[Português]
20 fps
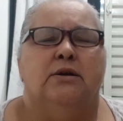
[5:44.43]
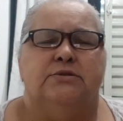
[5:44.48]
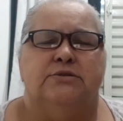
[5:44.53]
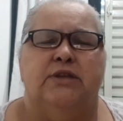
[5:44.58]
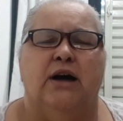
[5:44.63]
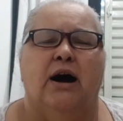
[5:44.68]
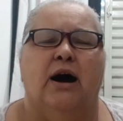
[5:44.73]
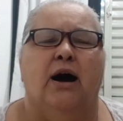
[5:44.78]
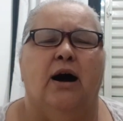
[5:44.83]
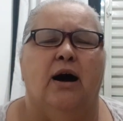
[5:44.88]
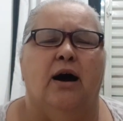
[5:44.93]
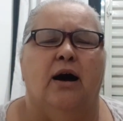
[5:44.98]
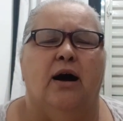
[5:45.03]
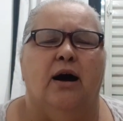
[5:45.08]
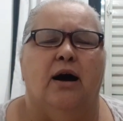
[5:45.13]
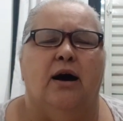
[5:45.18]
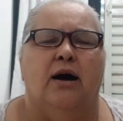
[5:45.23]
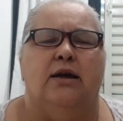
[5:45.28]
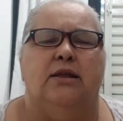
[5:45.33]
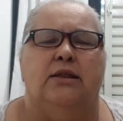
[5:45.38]

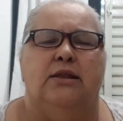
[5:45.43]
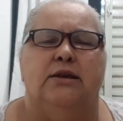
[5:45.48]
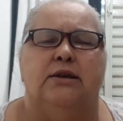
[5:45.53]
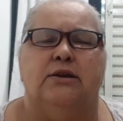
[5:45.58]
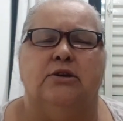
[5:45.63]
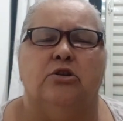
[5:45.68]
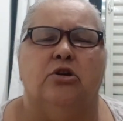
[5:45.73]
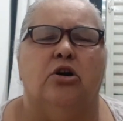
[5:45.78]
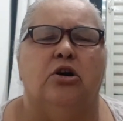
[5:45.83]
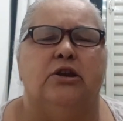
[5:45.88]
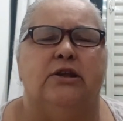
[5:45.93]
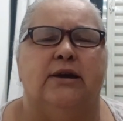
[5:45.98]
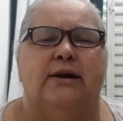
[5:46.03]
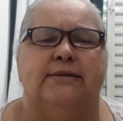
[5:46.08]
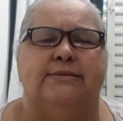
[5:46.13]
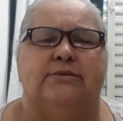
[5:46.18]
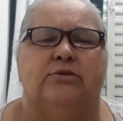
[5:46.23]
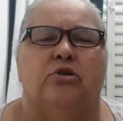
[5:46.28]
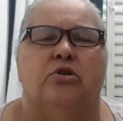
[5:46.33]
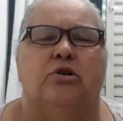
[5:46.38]
Dai-lhe
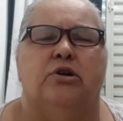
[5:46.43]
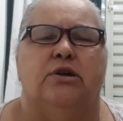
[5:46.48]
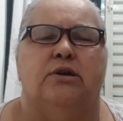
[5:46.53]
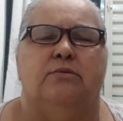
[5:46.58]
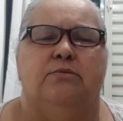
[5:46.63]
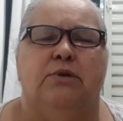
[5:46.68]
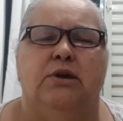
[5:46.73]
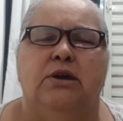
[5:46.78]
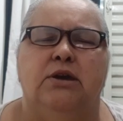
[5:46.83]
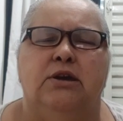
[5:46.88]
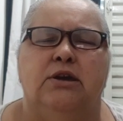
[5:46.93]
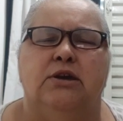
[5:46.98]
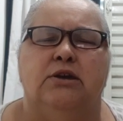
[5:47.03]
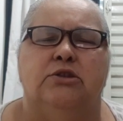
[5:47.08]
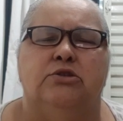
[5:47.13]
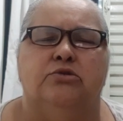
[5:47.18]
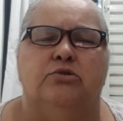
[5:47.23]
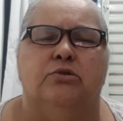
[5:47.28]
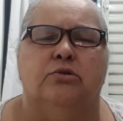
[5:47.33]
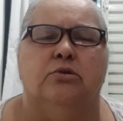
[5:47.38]
glórias, ó
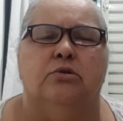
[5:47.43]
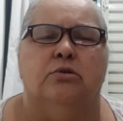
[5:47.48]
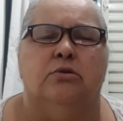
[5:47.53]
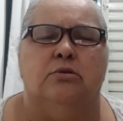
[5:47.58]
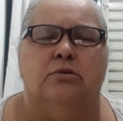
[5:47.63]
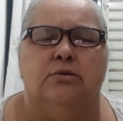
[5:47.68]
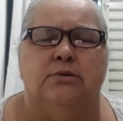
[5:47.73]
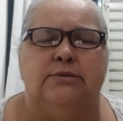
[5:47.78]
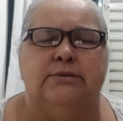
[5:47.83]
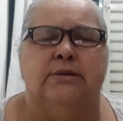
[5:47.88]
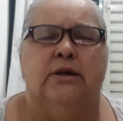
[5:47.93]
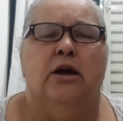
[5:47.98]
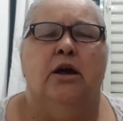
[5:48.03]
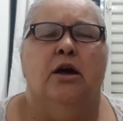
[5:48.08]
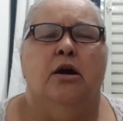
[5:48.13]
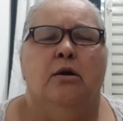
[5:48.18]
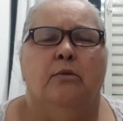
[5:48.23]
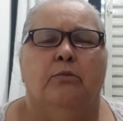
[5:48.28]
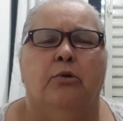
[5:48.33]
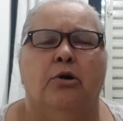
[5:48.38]
remidos,
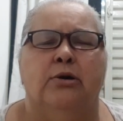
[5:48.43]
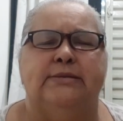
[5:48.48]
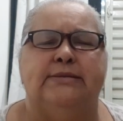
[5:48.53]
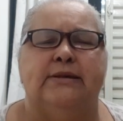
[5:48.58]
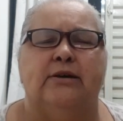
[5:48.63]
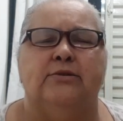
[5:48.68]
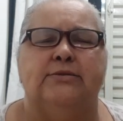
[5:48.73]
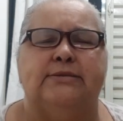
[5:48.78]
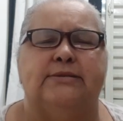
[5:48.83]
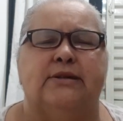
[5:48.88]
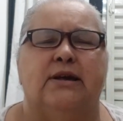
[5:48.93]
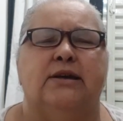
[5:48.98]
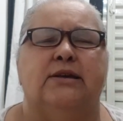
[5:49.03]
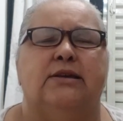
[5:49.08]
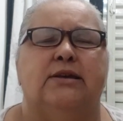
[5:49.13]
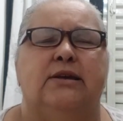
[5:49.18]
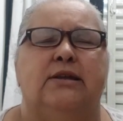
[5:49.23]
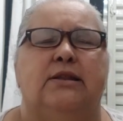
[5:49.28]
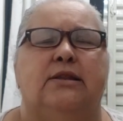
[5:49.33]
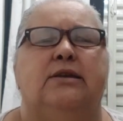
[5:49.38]
pois seu
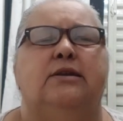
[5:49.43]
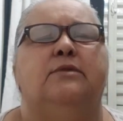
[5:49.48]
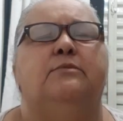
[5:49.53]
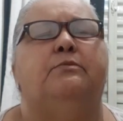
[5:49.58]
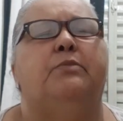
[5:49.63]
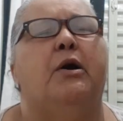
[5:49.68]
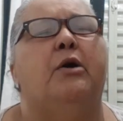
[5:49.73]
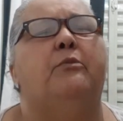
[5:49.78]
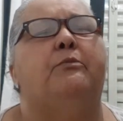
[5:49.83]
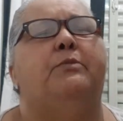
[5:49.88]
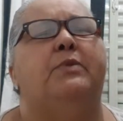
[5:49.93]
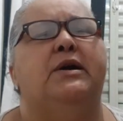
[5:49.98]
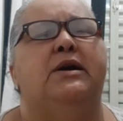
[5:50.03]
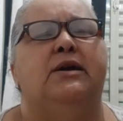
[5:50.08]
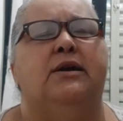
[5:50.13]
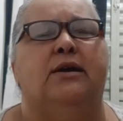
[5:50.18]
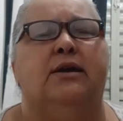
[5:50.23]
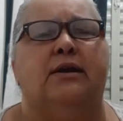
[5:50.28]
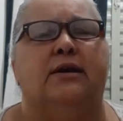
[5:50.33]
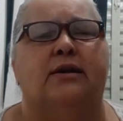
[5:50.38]
sangue limpa o
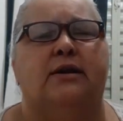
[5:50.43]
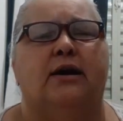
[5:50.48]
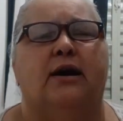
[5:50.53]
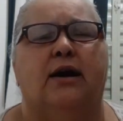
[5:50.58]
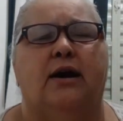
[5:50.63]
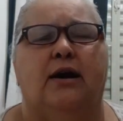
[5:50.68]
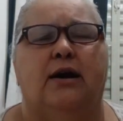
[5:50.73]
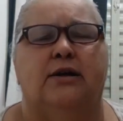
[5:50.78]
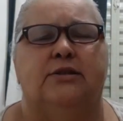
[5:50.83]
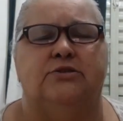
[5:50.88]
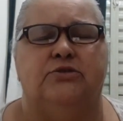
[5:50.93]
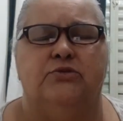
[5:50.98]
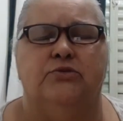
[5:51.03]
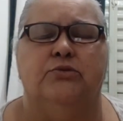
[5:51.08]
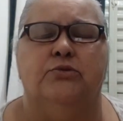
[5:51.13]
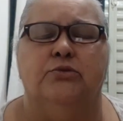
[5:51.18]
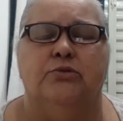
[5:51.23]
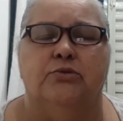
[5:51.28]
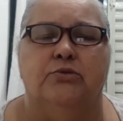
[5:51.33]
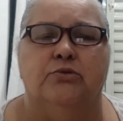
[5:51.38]

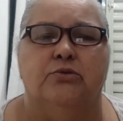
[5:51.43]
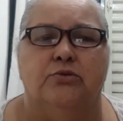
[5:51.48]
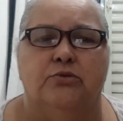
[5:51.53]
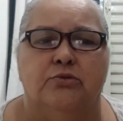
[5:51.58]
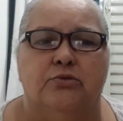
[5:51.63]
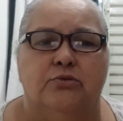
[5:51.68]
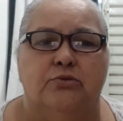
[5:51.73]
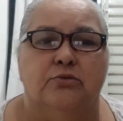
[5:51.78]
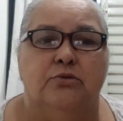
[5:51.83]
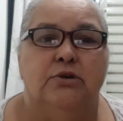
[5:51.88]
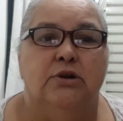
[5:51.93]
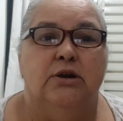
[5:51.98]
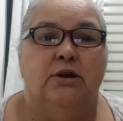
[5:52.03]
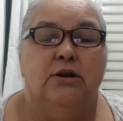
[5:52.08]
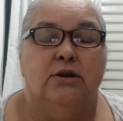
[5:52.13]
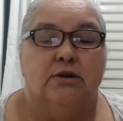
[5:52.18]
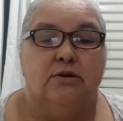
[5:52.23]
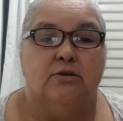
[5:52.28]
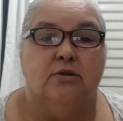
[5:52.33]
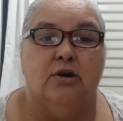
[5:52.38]
pecado.
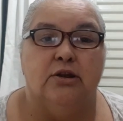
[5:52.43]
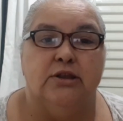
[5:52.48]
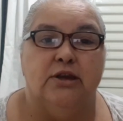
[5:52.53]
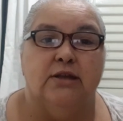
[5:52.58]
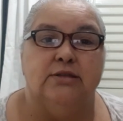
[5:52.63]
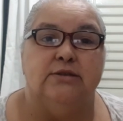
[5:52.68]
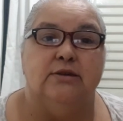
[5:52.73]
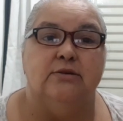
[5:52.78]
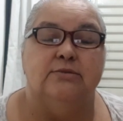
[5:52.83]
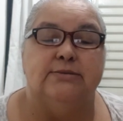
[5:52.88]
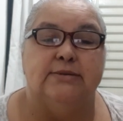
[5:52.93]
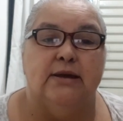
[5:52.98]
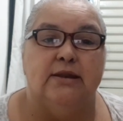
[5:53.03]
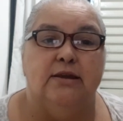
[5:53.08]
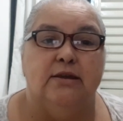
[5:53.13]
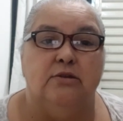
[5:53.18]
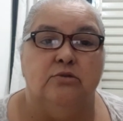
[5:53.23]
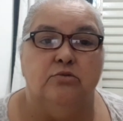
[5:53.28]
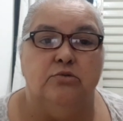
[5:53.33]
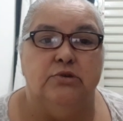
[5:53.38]
Glória a Deus,
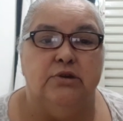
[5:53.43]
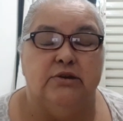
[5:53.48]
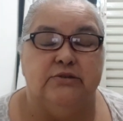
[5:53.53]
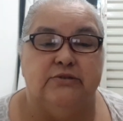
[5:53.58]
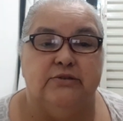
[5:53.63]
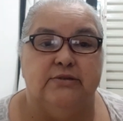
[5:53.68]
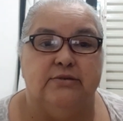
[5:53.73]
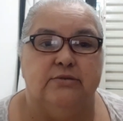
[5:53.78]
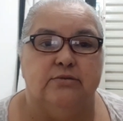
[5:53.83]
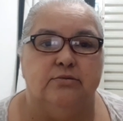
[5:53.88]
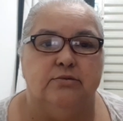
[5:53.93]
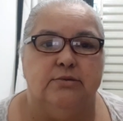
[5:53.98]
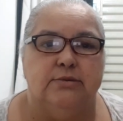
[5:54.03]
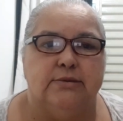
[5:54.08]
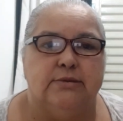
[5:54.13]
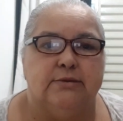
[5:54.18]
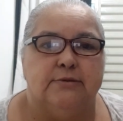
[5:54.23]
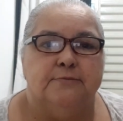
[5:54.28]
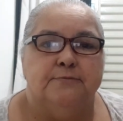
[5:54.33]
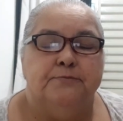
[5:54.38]
aleluia,
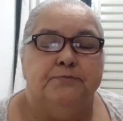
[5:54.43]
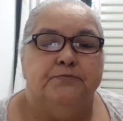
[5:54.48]
Jesus.